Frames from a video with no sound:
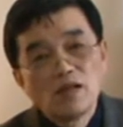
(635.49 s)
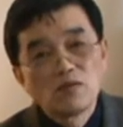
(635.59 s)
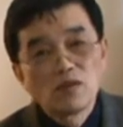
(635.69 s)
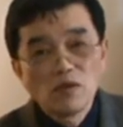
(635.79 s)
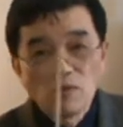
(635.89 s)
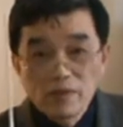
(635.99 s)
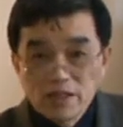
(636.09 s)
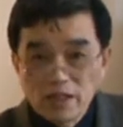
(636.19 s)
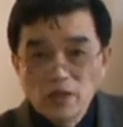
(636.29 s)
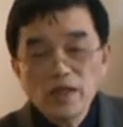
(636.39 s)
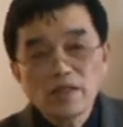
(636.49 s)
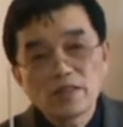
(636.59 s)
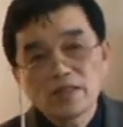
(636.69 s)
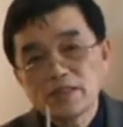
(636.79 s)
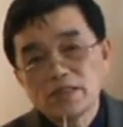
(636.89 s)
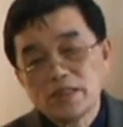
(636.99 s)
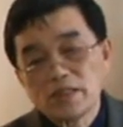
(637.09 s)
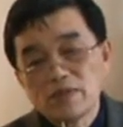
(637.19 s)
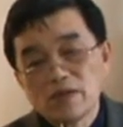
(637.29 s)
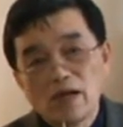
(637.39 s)
所以我们人类的知识结
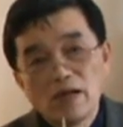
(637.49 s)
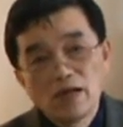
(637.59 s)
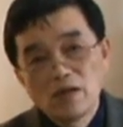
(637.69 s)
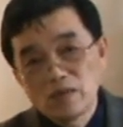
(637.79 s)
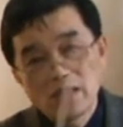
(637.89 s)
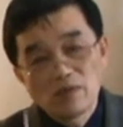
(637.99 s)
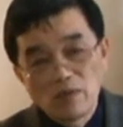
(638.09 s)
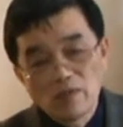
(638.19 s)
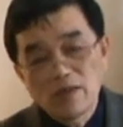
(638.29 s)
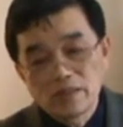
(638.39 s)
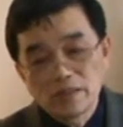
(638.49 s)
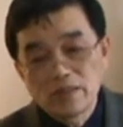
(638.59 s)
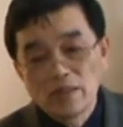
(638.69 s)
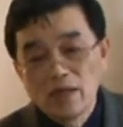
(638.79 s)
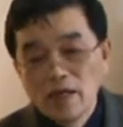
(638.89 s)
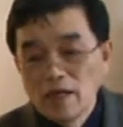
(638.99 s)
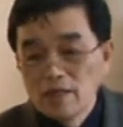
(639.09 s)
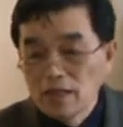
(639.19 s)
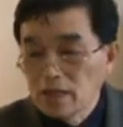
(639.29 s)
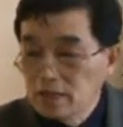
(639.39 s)
构啊，后天的文化结构，
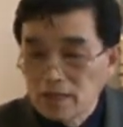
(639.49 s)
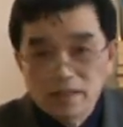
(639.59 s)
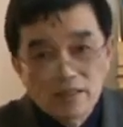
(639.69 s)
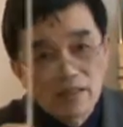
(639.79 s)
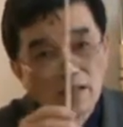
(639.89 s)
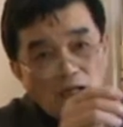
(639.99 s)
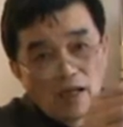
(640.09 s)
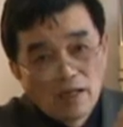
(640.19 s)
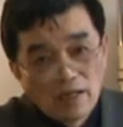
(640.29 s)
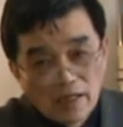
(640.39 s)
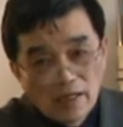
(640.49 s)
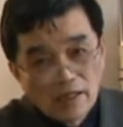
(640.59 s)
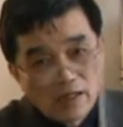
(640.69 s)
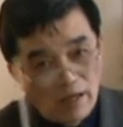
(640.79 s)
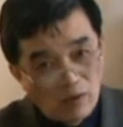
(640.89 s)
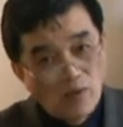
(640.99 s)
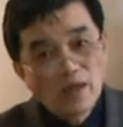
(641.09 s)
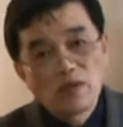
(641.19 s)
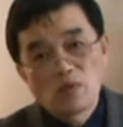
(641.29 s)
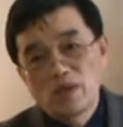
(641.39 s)
它是跟这个能量的演化
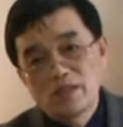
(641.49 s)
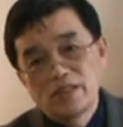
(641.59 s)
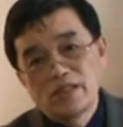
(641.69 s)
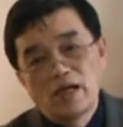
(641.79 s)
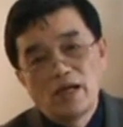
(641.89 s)
有关系的，